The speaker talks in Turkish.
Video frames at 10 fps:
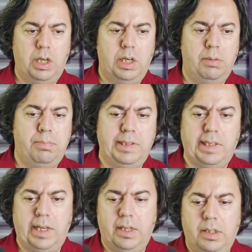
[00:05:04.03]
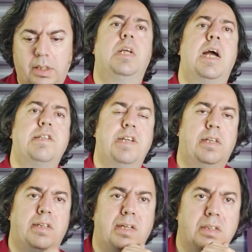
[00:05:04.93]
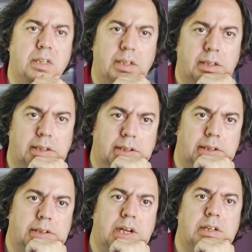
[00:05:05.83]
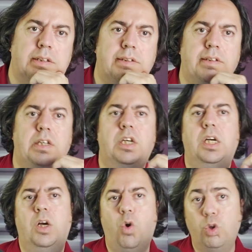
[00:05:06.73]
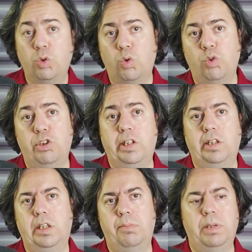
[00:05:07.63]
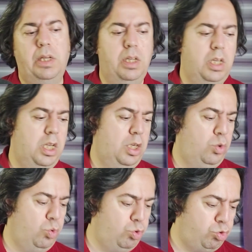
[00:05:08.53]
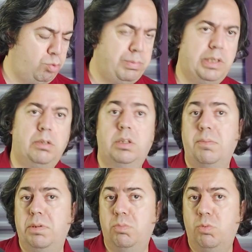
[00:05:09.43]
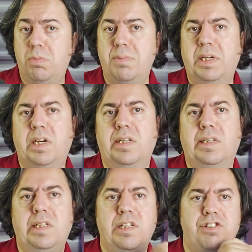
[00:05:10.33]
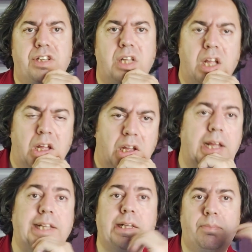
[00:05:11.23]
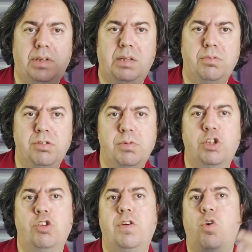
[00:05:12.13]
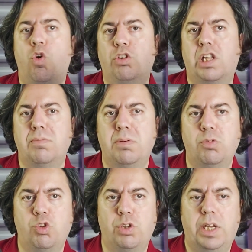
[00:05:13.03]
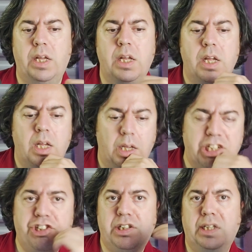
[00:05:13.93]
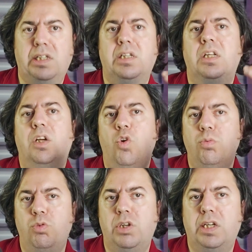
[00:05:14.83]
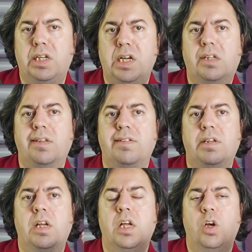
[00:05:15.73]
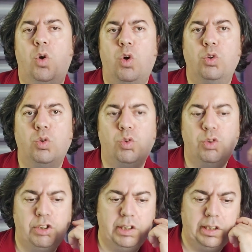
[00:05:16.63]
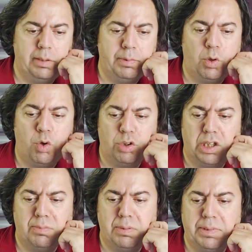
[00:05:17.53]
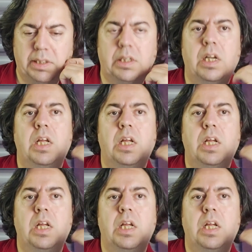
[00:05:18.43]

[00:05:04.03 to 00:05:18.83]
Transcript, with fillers: e, bize gerçekten e, yaklaşık 19 yıl gibi uzun bir, tabii bu meme kanseri için hesaplanmış bir süre, ortalama bir süre kişilerin ömürlerine yaklaşık 19 yıl gibi ortalama bir